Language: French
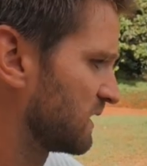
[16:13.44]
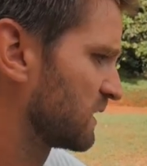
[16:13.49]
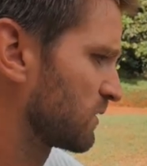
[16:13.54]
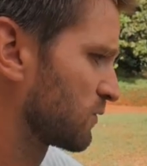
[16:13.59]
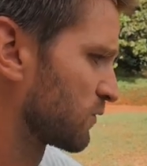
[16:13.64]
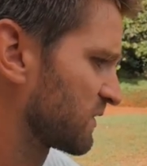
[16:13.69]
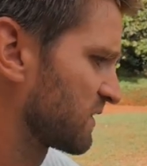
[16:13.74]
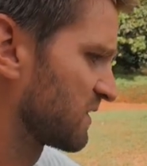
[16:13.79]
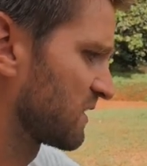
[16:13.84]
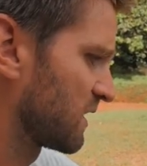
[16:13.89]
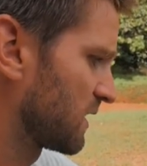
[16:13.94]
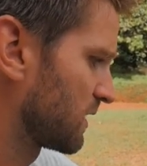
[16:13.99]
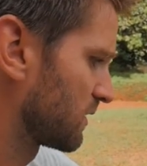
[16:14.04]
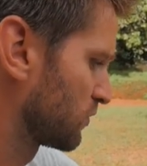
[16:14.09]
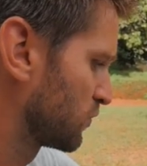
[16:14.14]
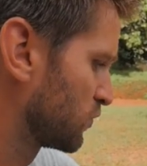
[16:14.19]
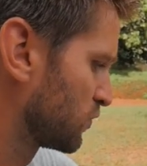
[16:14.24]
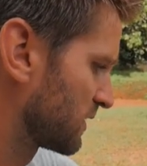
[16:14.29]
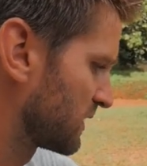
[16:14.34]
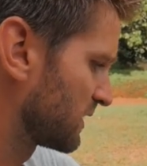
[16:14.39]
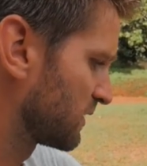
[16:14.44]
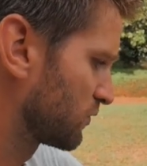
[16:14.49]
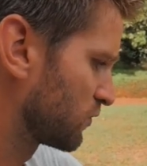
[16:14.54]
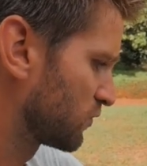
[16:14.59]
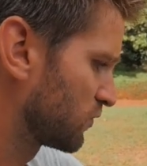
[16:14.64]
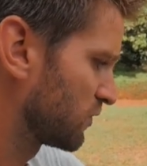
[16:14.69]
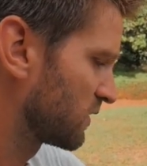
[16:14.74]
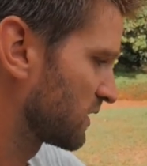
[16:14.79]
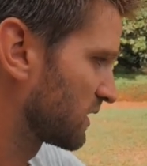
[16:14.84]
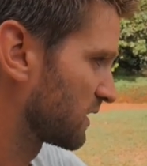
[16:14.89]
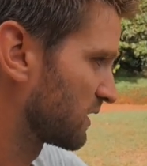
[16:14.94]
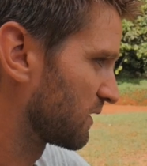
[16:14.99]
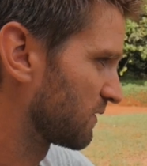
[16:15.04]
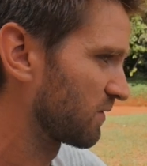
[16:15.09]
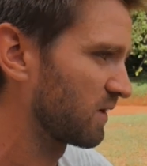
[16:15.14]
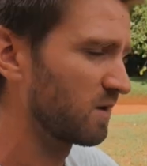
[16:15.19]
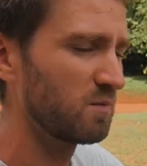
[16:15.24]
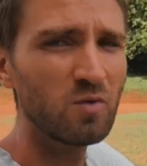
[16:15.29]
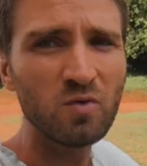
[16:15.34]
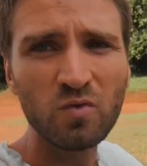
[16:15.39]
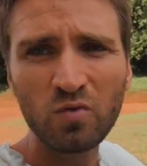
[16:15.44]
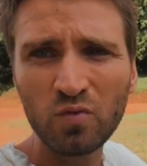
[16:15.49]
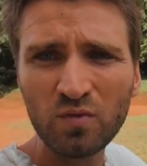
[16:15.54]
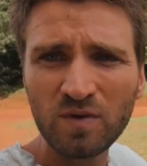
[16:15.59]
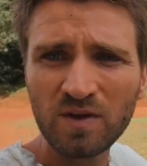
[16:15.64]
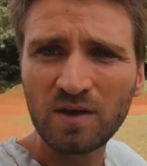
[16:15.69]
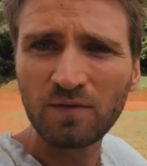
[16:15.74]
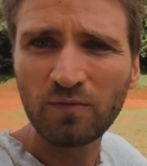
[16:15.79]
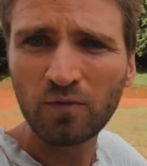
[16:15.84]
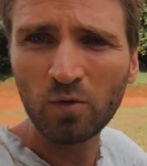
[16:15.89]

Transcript: qui contient toutes les douilles et vraiment tout ce qu'il